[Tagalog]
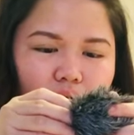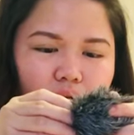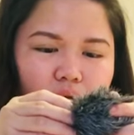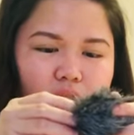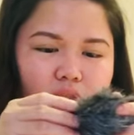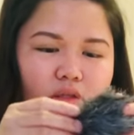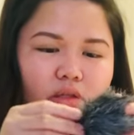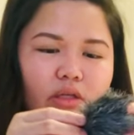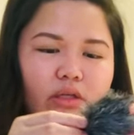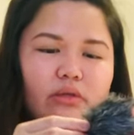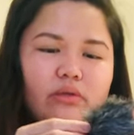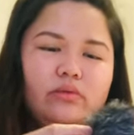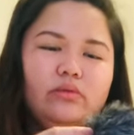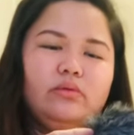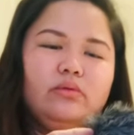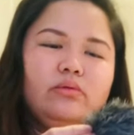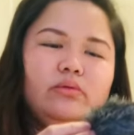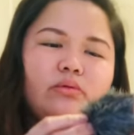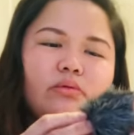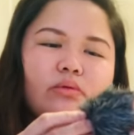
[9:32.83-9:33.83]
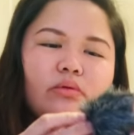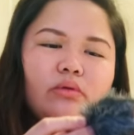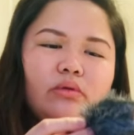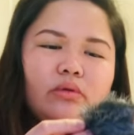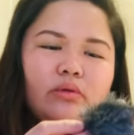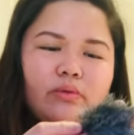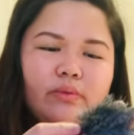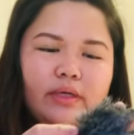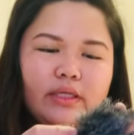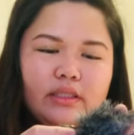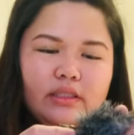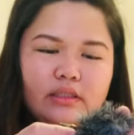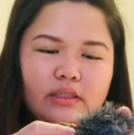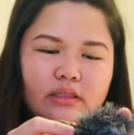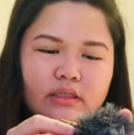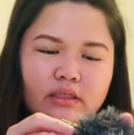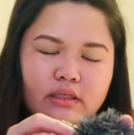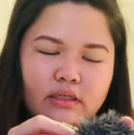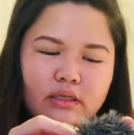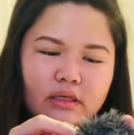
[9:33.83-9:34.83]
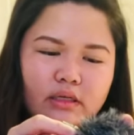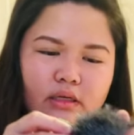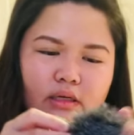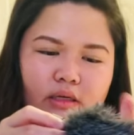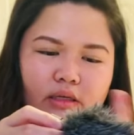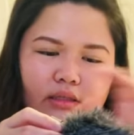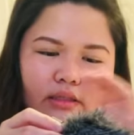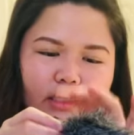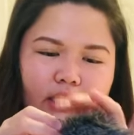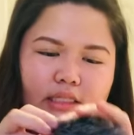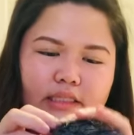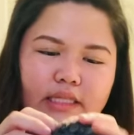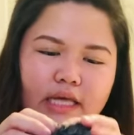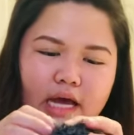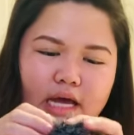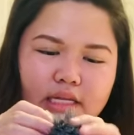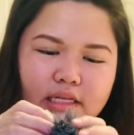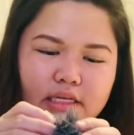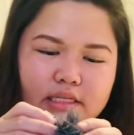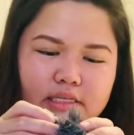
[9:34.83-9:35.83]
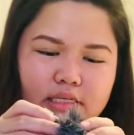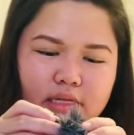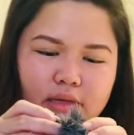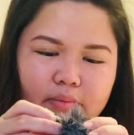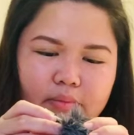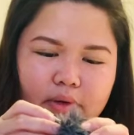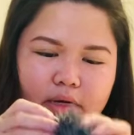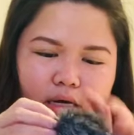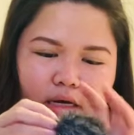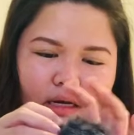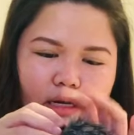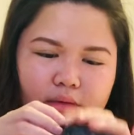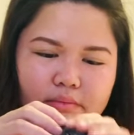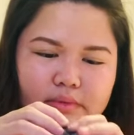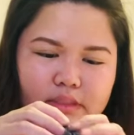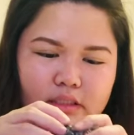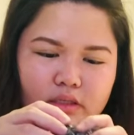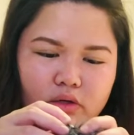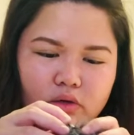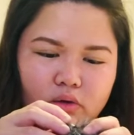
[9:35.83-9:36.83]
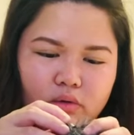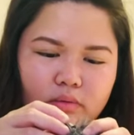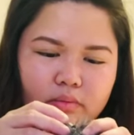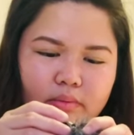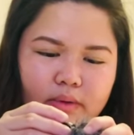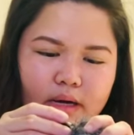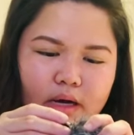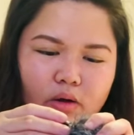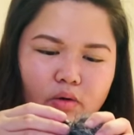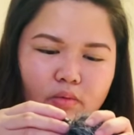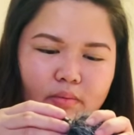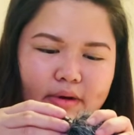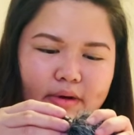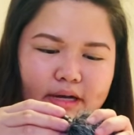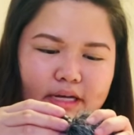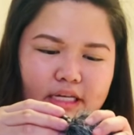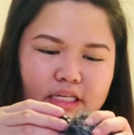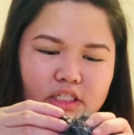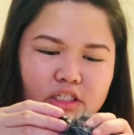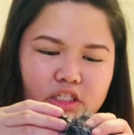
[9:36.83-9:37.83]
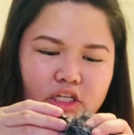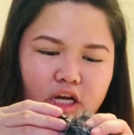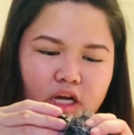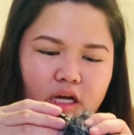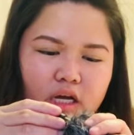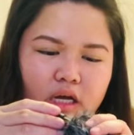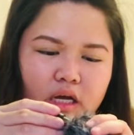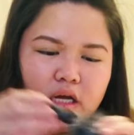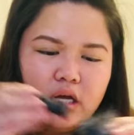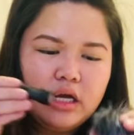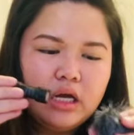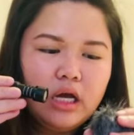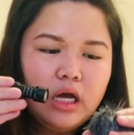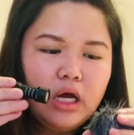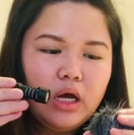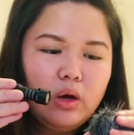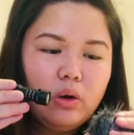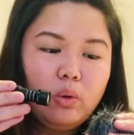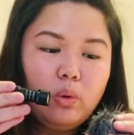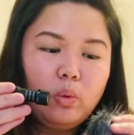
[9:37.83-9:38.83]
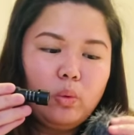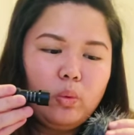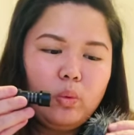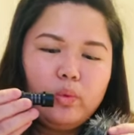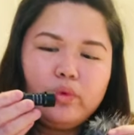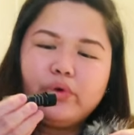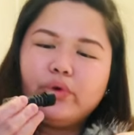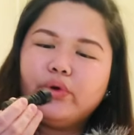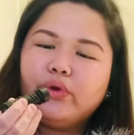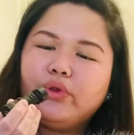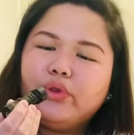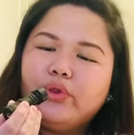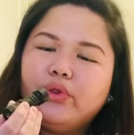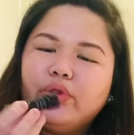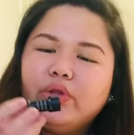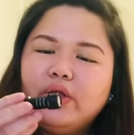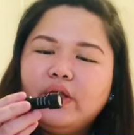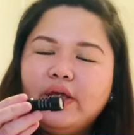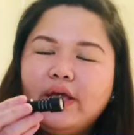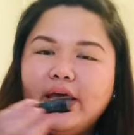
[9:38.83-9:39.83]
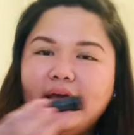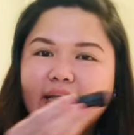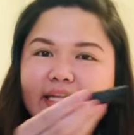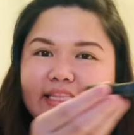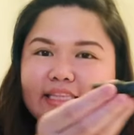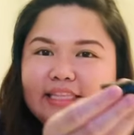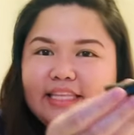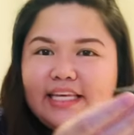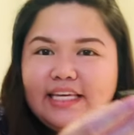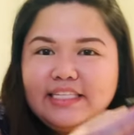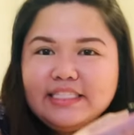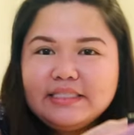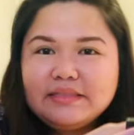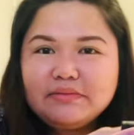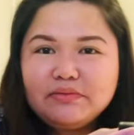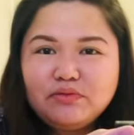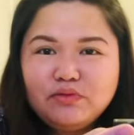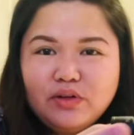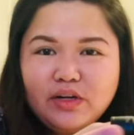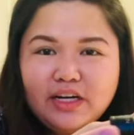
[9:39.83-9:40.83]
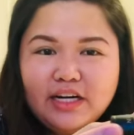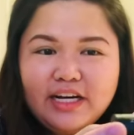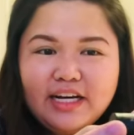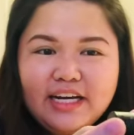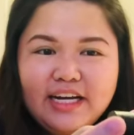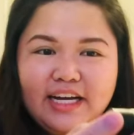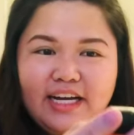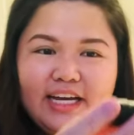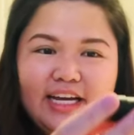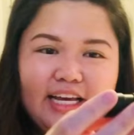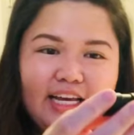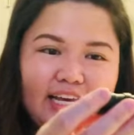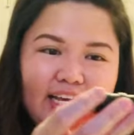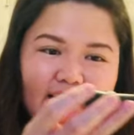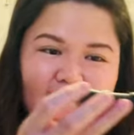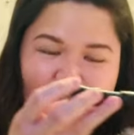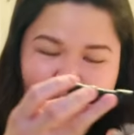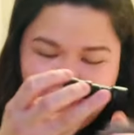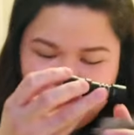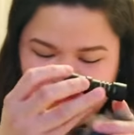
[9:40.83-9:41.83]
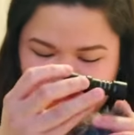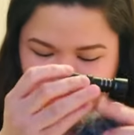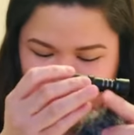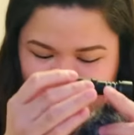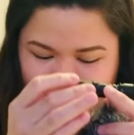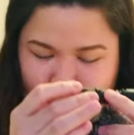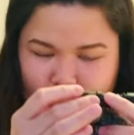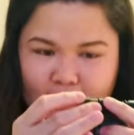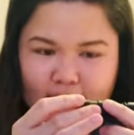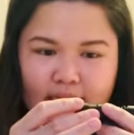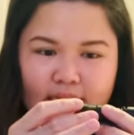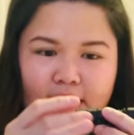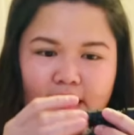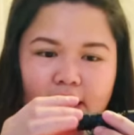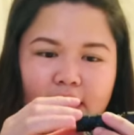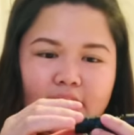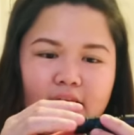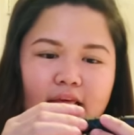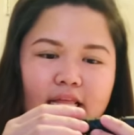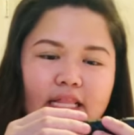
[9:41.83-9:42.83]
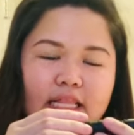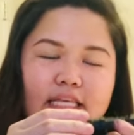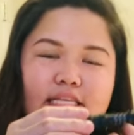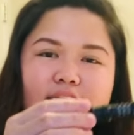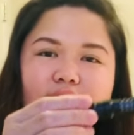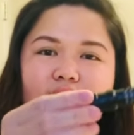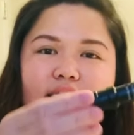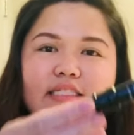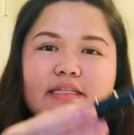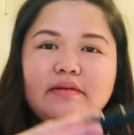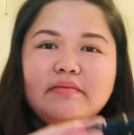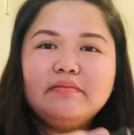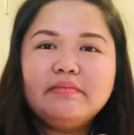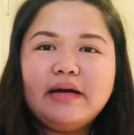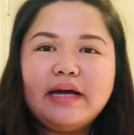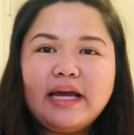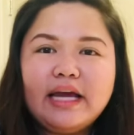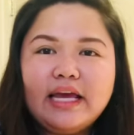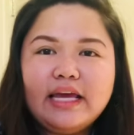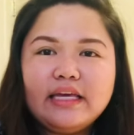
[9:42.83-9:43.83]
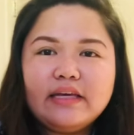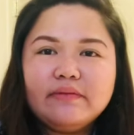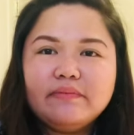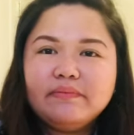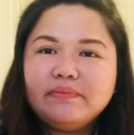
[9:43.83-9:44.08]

Ito na yun. Wait. Tandahan kasi napaka-clumsy ko. Baka humagis siya. Oh. This one. This is the mic.